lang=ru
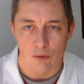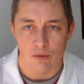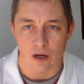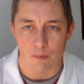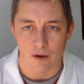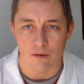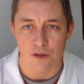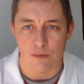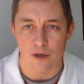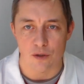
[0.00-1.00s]
Ну, как
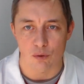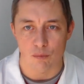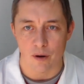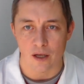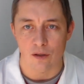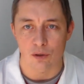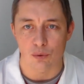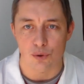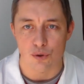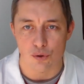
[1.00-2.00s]
правило, тематику бреда
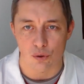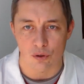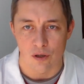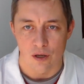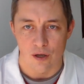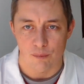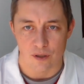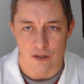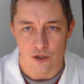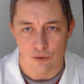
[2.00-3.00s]
это очень четко
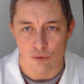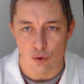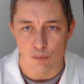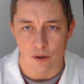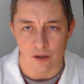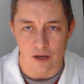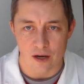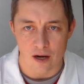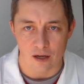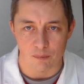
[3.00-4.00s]
прослеживается у
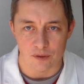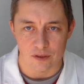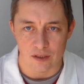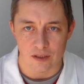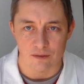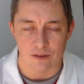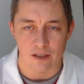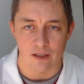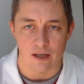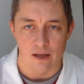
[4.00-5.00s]
паранояльных пациентов,
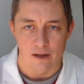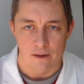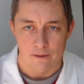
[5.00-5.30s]
когда